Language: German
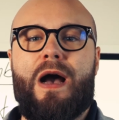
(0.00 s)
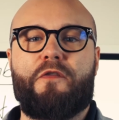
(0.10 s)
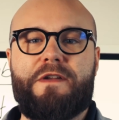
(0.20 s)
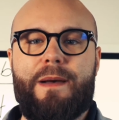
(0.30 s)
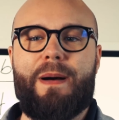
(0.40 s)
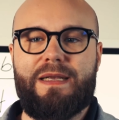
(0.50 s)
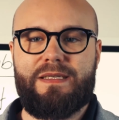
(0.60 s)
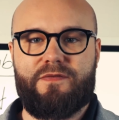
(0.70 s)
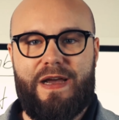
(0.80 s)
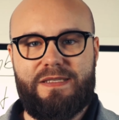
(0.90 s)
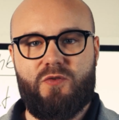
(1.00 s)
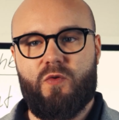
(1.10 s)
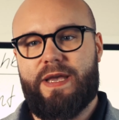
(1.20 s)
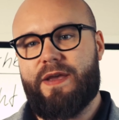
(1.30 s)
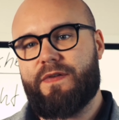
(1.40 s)
Auf der Basis weißt du,
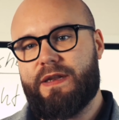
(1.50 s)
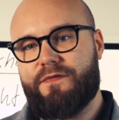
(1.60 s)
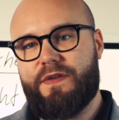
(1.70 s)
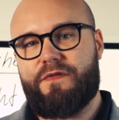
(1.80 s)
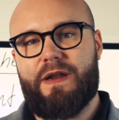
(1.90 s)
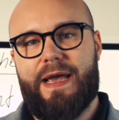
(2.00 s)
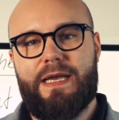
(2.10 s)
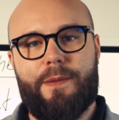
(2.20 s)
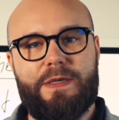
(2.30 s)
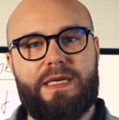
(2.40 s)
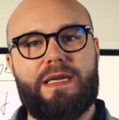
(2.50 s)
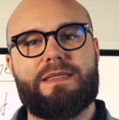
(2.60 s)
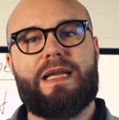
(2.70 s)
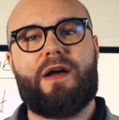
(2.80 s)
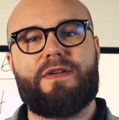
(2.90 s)
okay, wenn, wie viel Eigenkapital
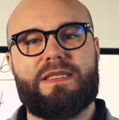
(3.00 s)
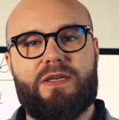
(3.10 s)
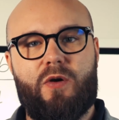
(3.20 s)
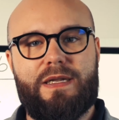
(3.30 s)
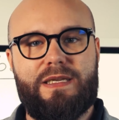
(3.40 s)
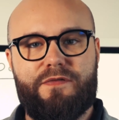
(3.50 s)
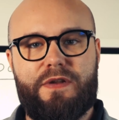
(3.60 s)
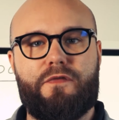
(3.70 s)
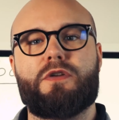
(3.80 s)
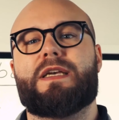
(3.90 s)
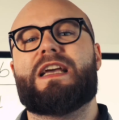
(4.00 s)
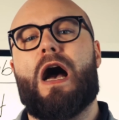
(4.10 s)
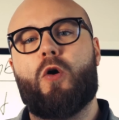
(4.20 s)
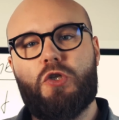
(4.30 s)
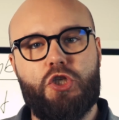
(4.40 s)
ist da, was ich auch an Gewinnvorträgen
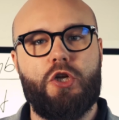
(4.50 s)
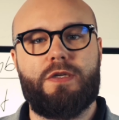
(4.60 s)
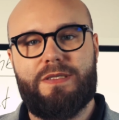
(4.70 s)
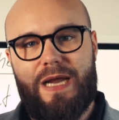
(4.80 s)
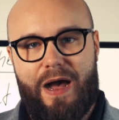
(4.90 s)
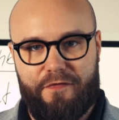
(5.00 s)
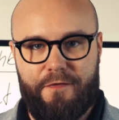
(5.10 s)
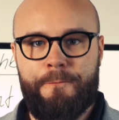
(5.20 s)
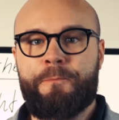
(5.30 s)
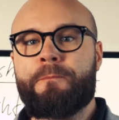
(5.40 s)
ausschütten darf.